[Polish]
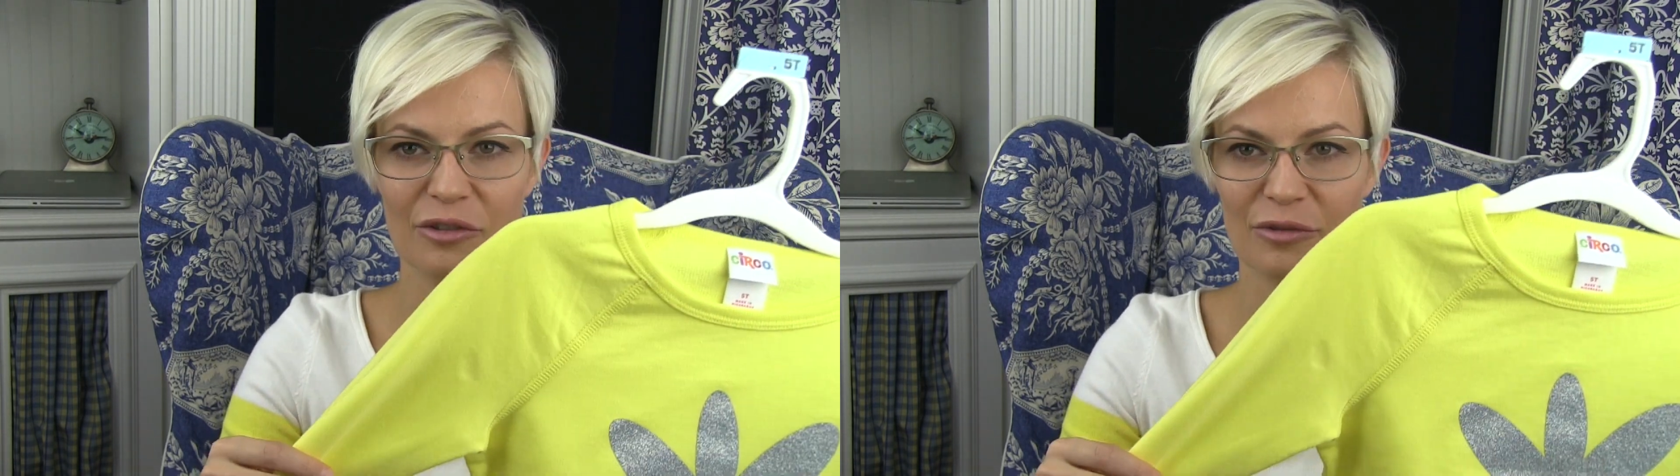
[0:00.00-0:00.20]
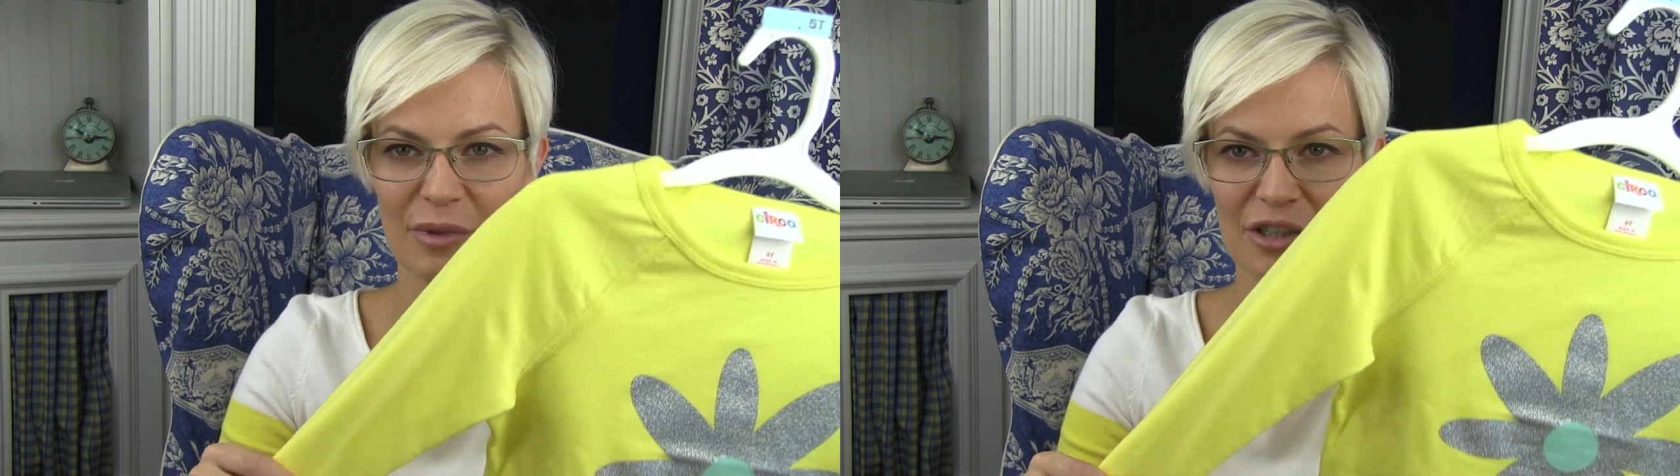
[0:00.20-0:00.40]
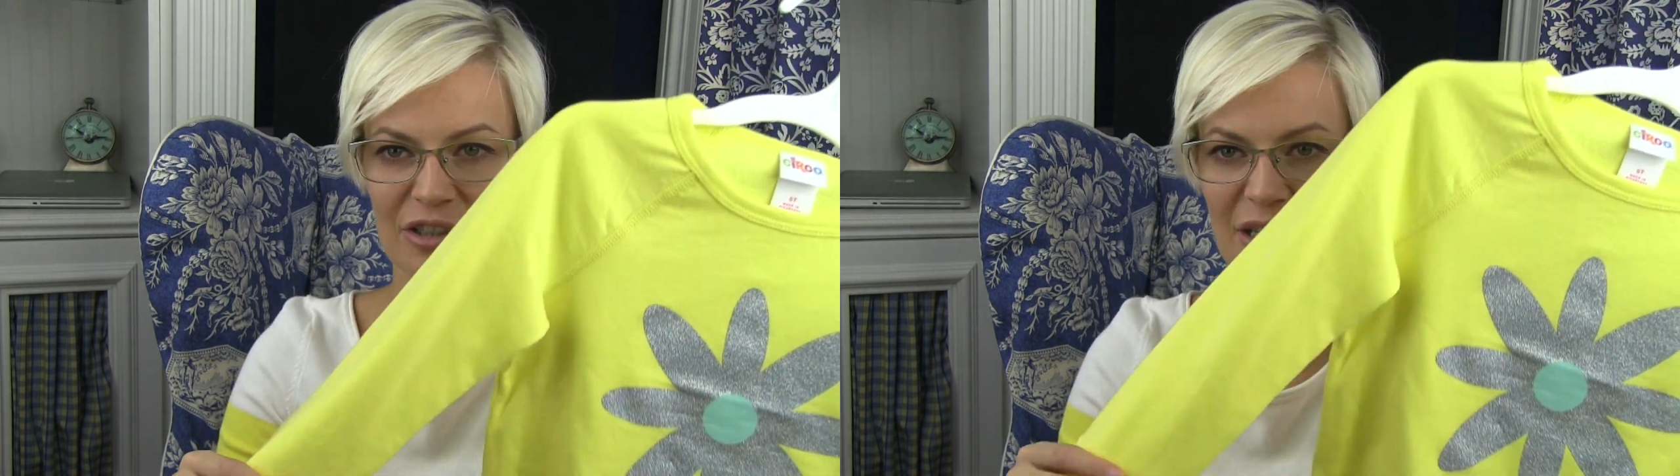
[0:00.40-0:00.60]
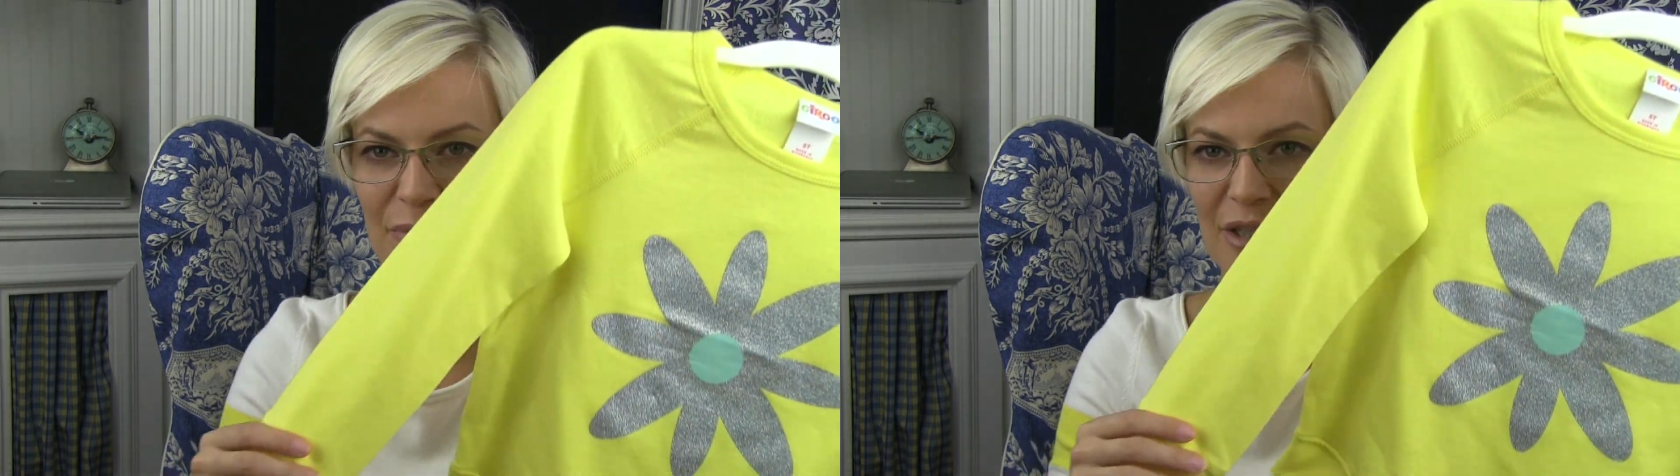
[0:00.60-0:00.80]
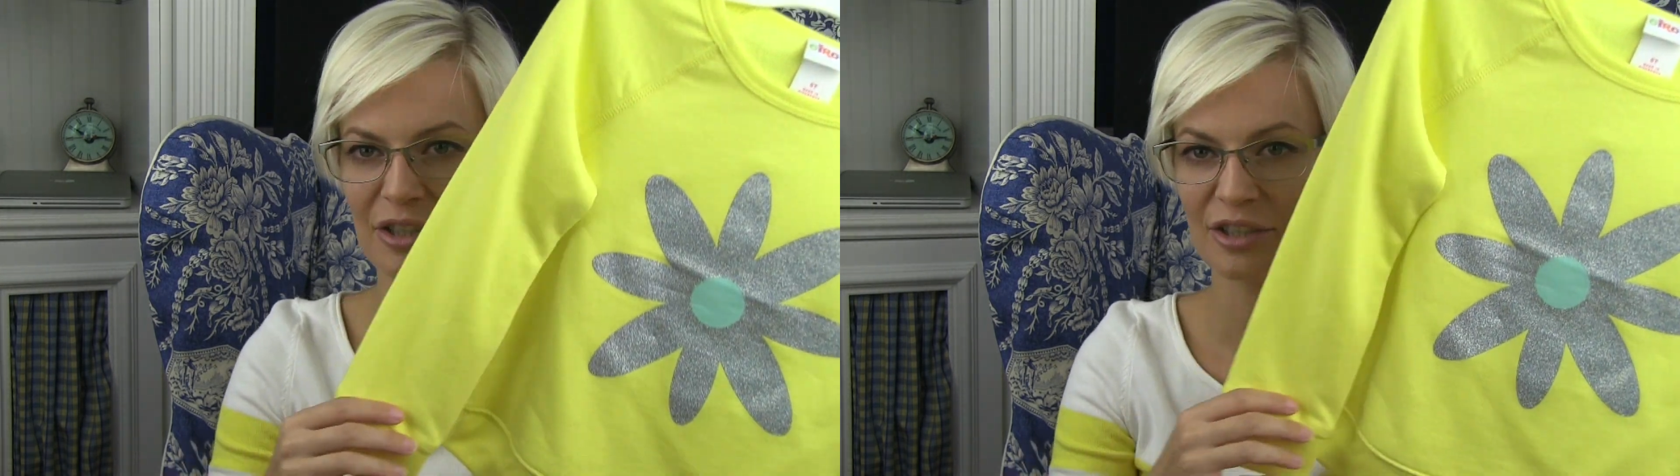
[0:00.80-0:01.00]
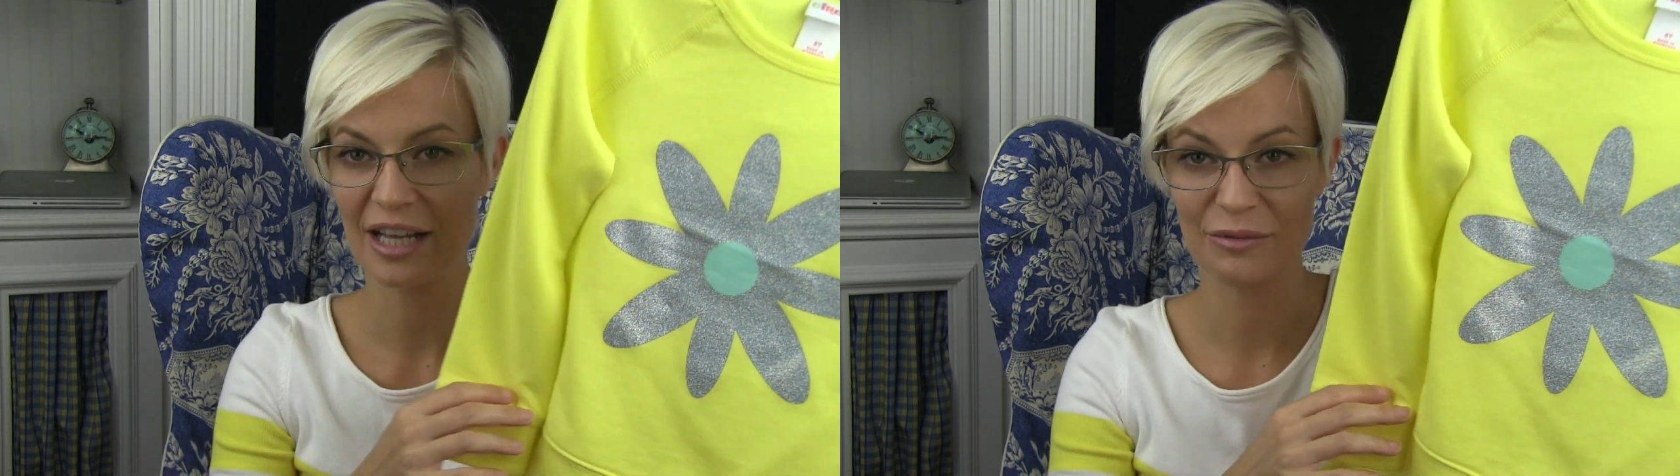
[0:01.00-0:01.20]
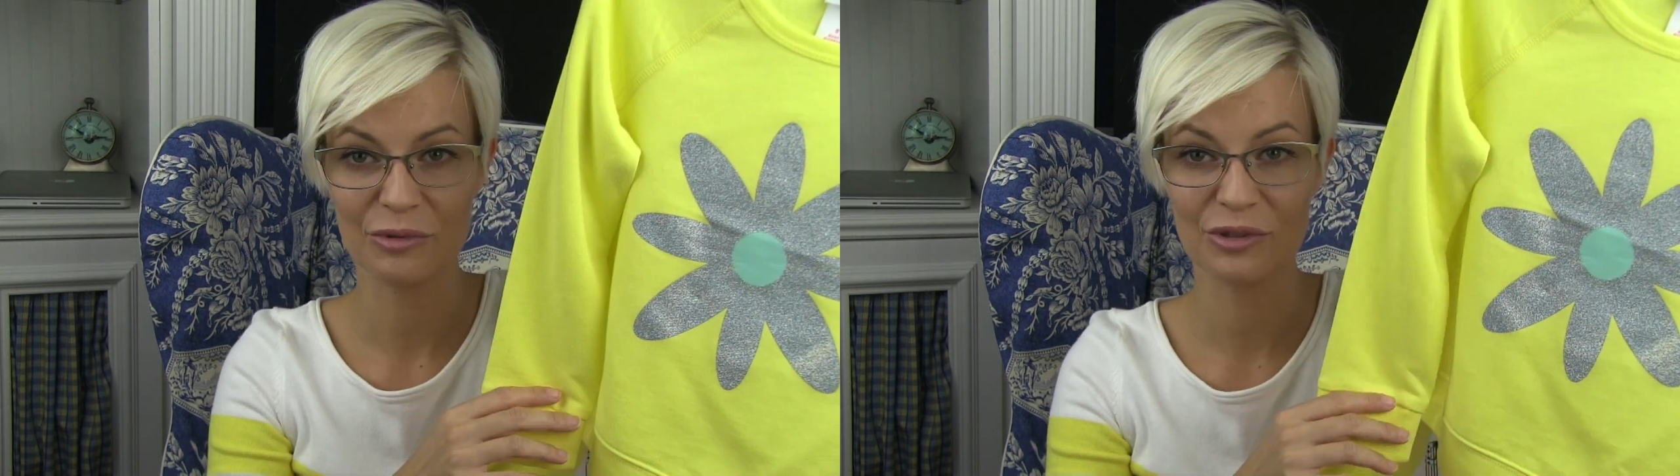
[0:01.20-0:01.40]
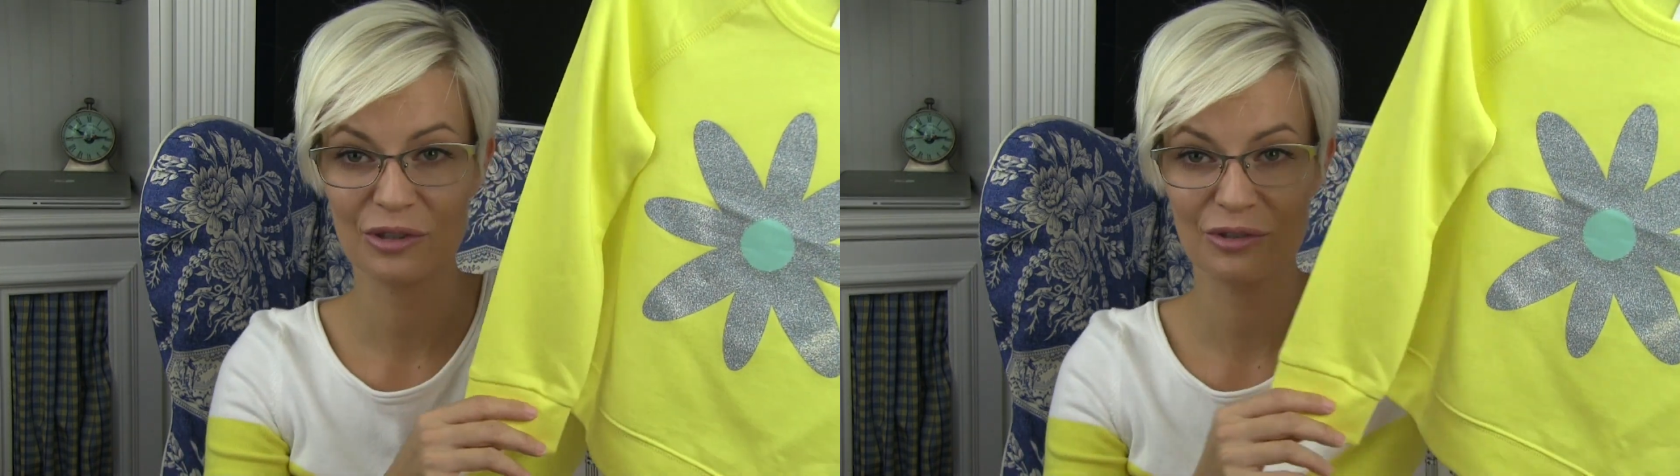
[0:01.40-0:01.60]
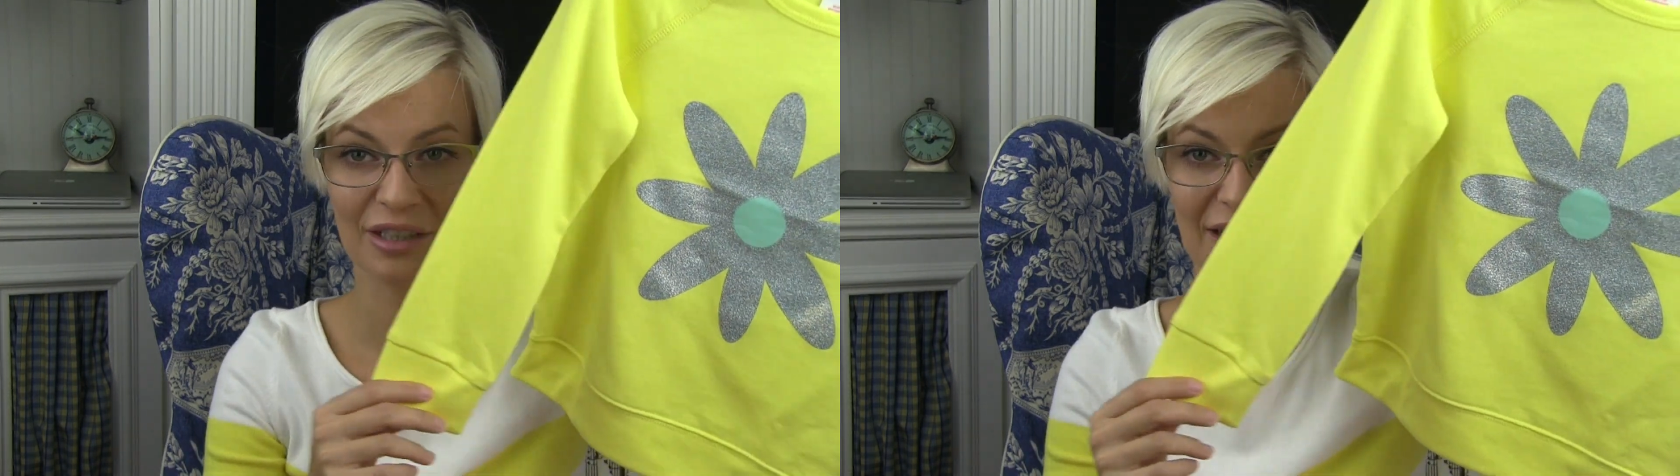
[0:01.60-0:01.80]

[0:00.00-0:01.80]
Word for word: w rozmiarze na 5 lat, bo tylko